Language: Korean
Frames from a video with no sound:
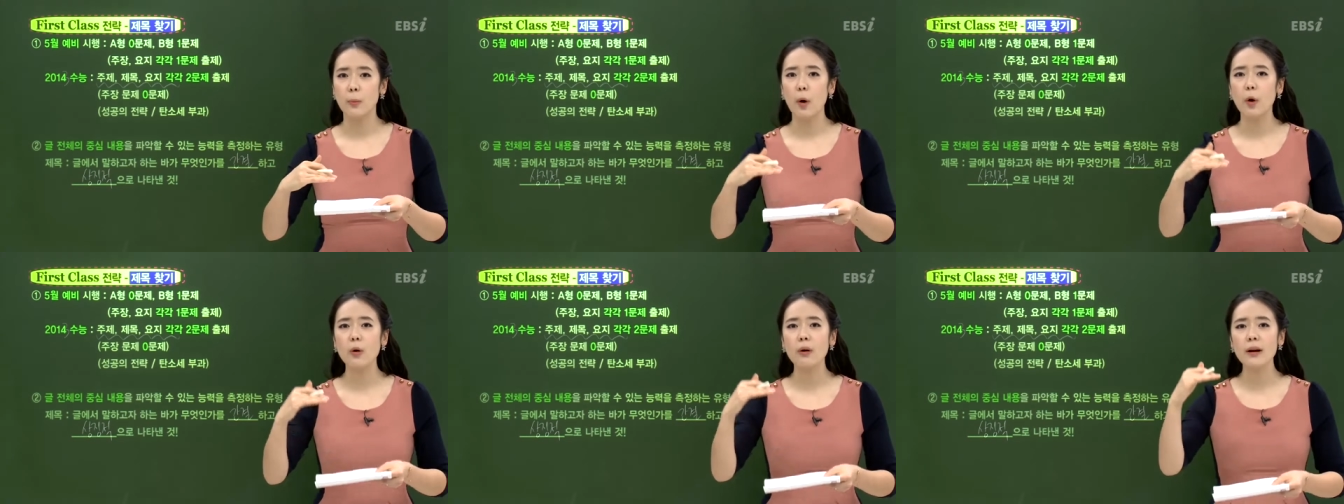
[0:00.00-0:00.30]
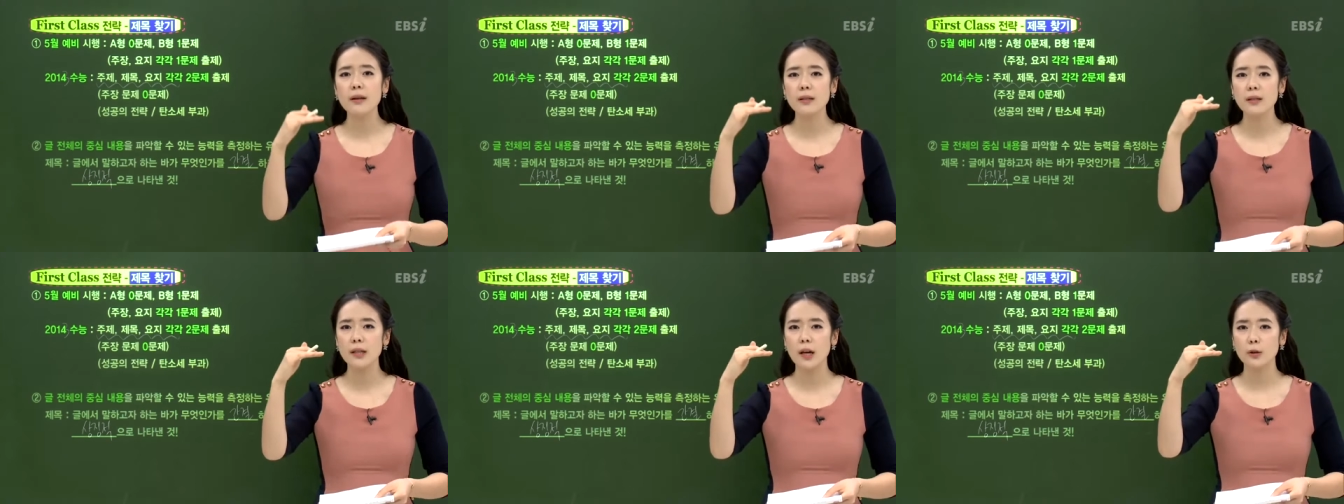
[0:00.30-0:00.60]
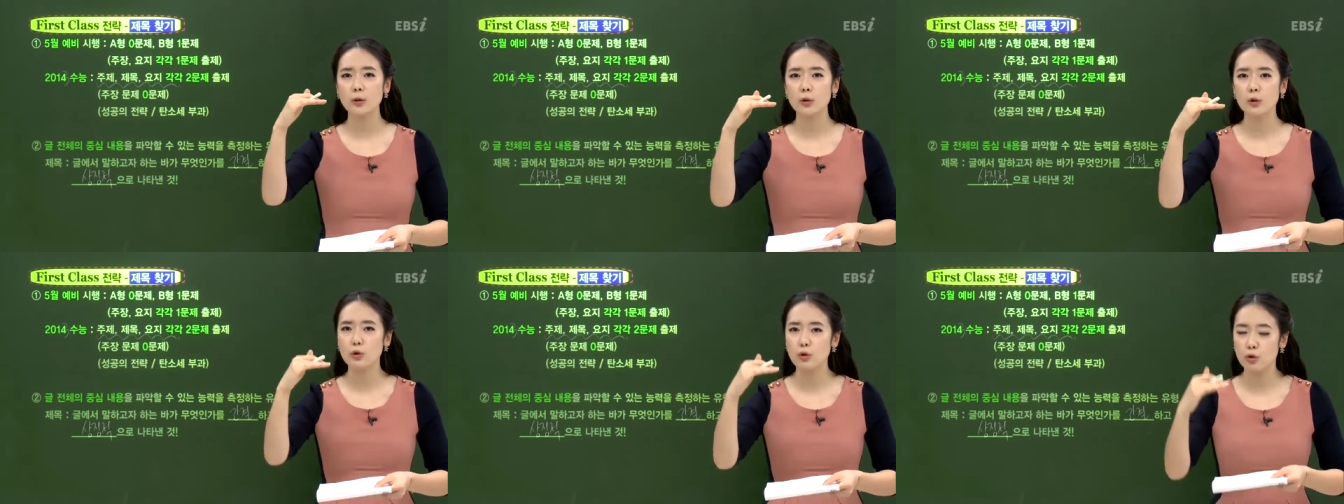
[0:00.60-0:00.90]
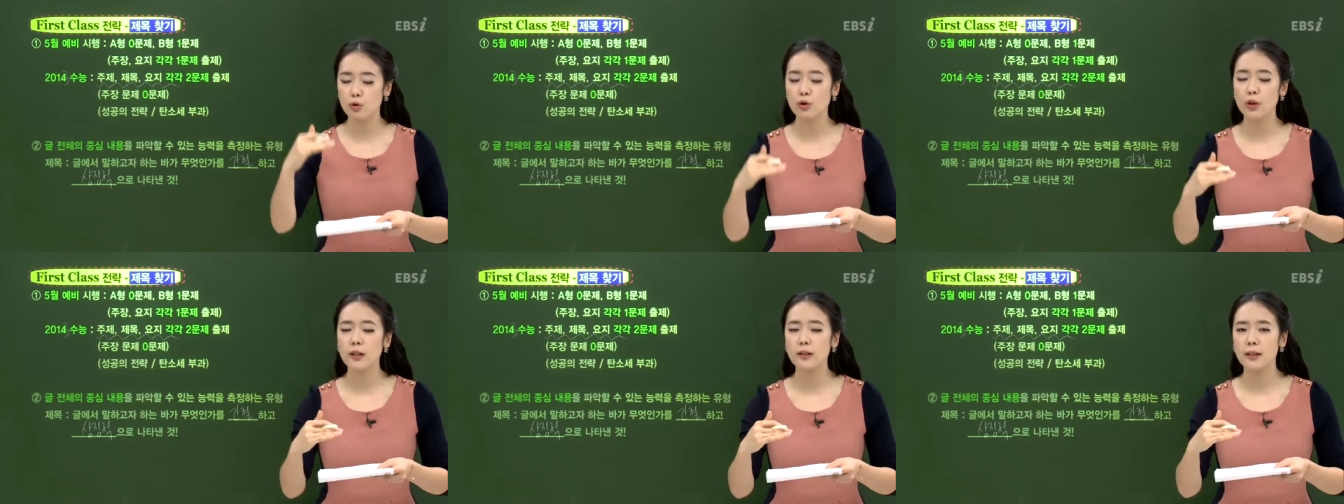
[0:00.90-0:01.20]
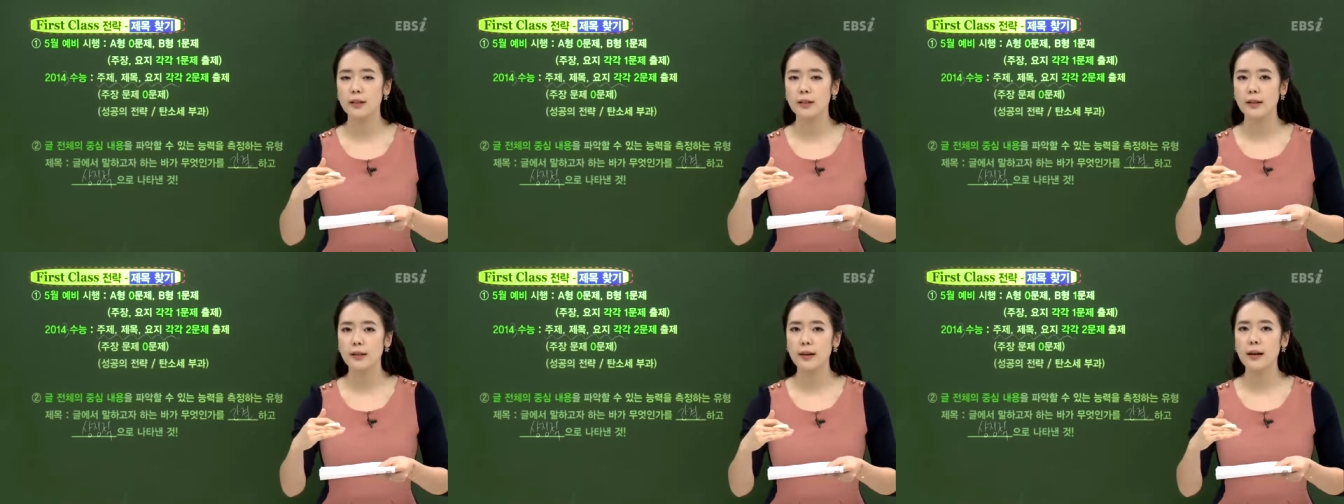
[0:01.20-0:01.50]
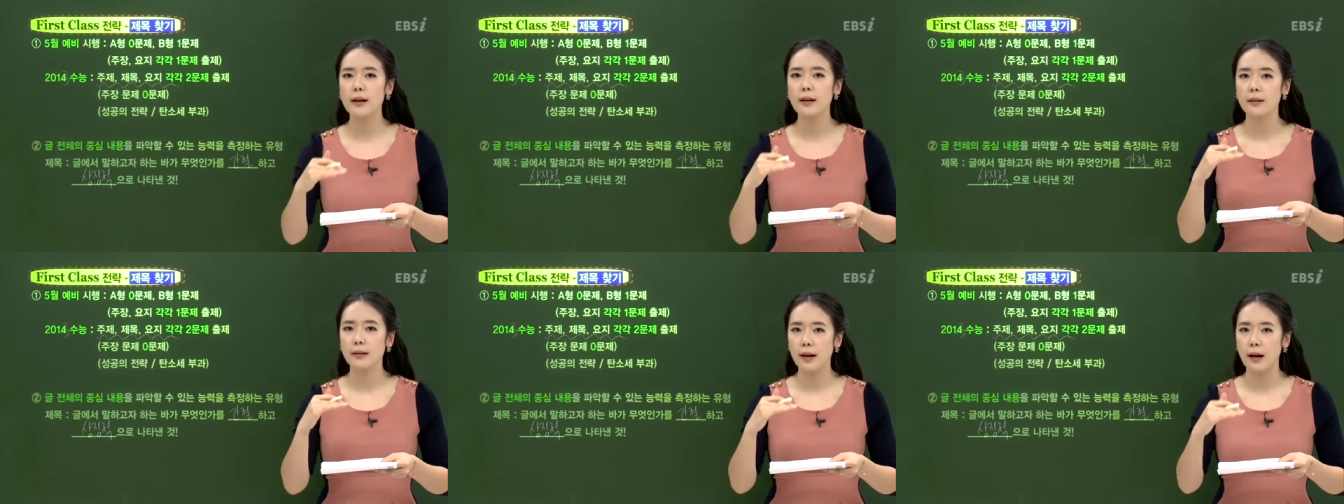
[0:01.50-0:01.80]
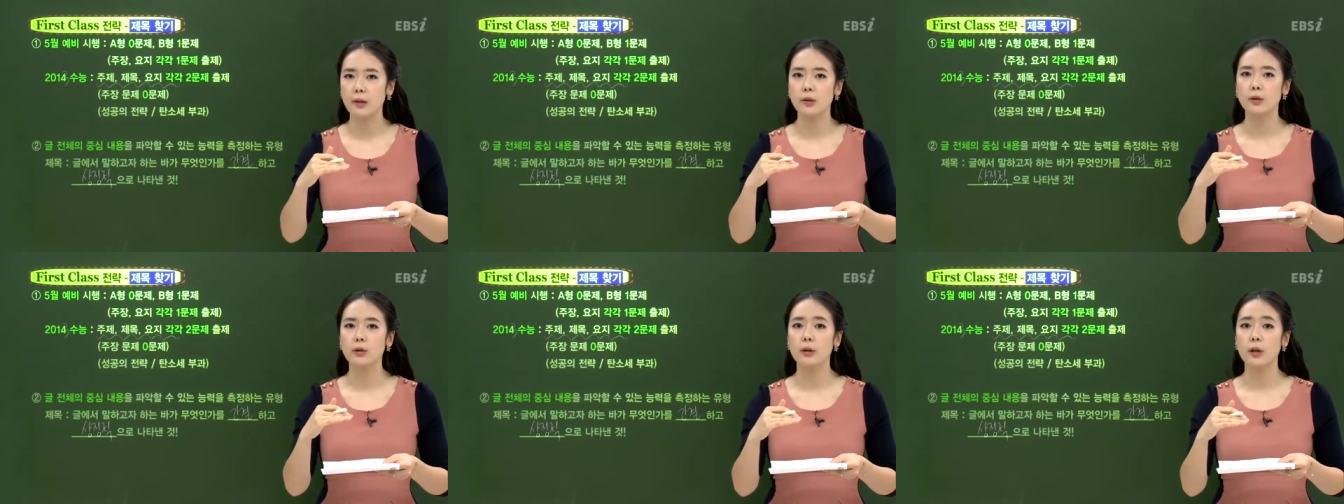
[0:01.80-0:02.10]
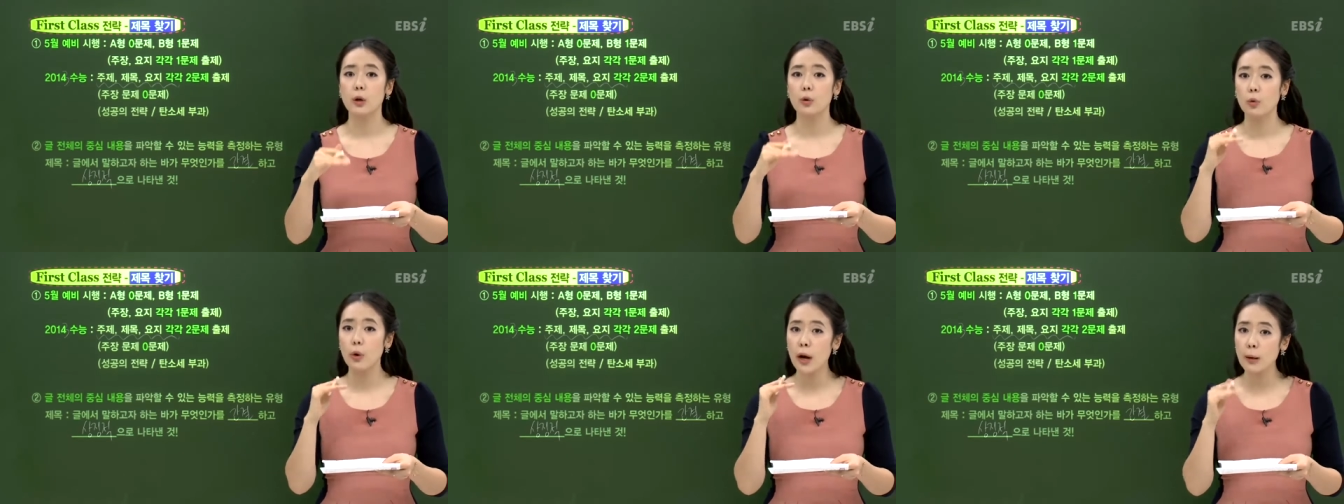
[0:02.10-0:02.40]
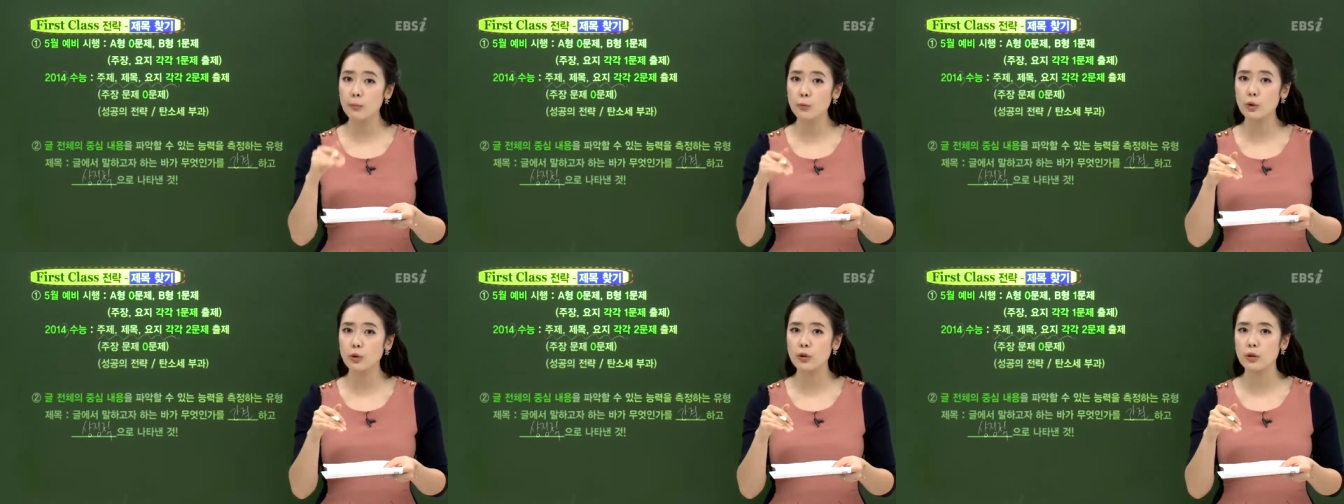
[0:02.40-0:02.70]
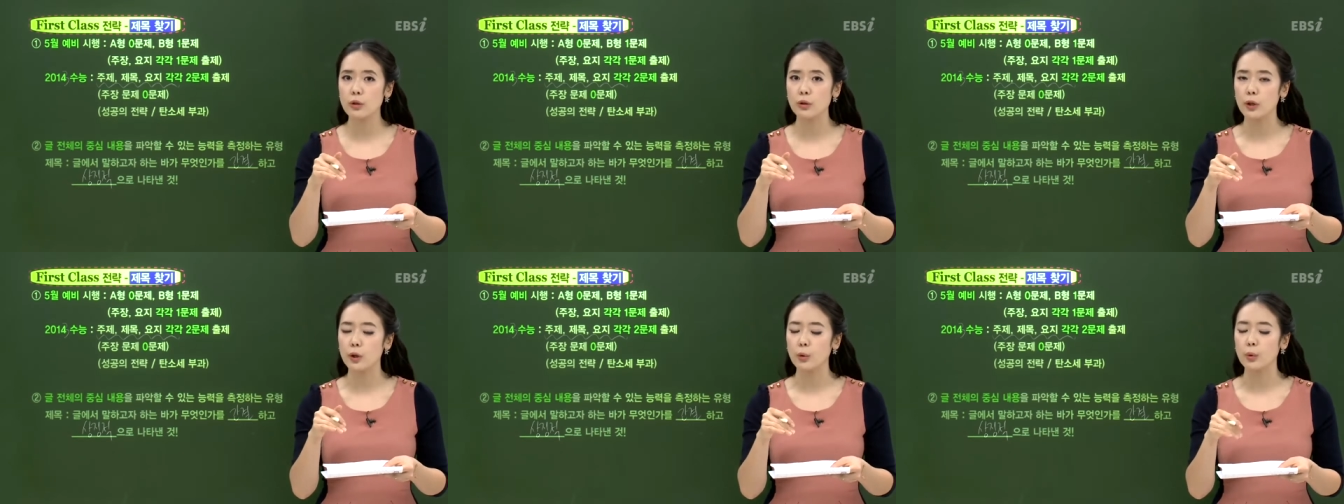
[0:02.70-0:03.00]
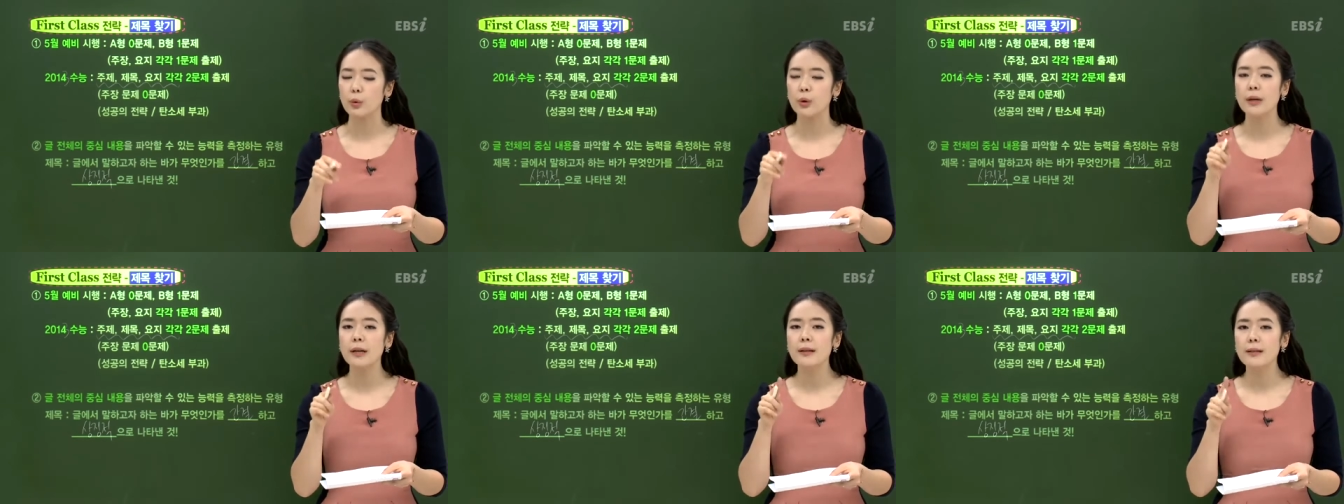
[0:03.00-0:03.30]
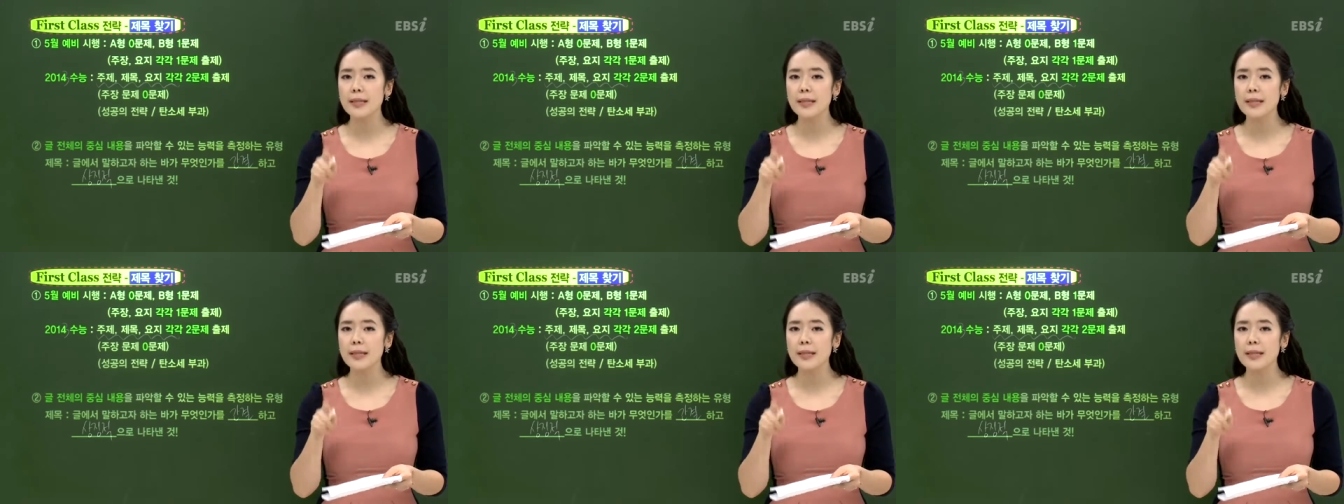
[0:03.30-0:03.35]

몇 가지 단어를 줄여야 되니까 간결하고 함축적이고